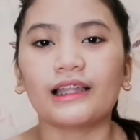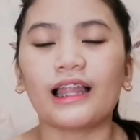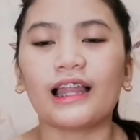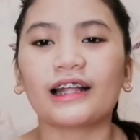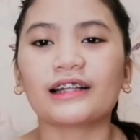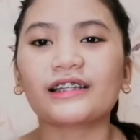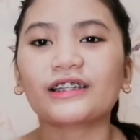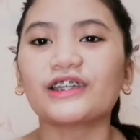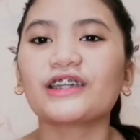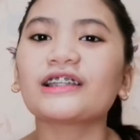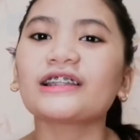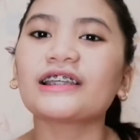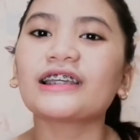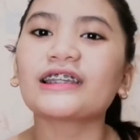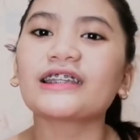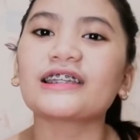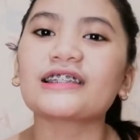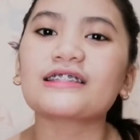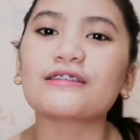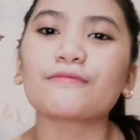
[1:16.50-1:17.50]
Lalagay ko yung
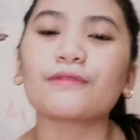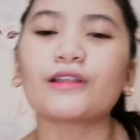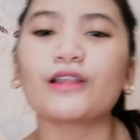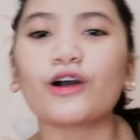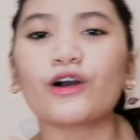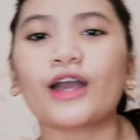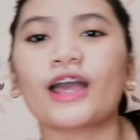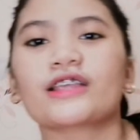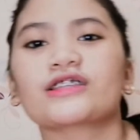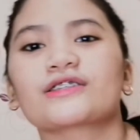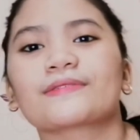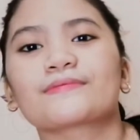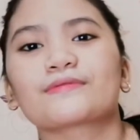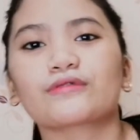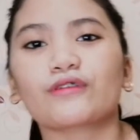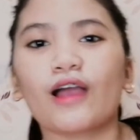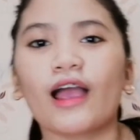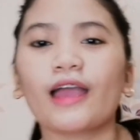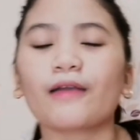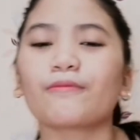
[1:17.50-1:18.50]
link niya sa below and
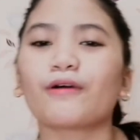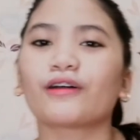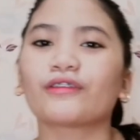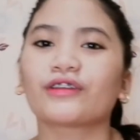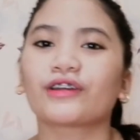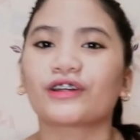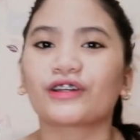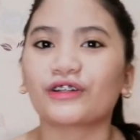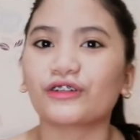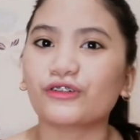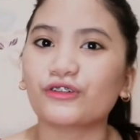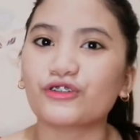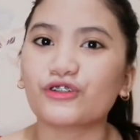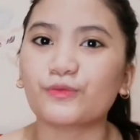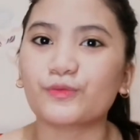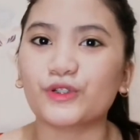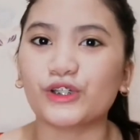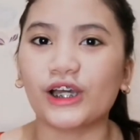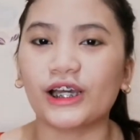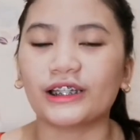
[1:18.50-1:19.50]
subscribe on her
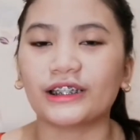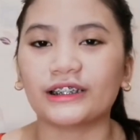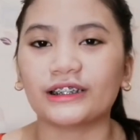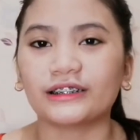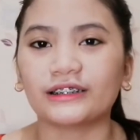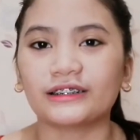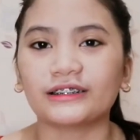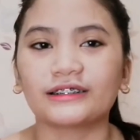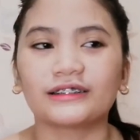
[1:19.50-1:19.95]
YouTube channel.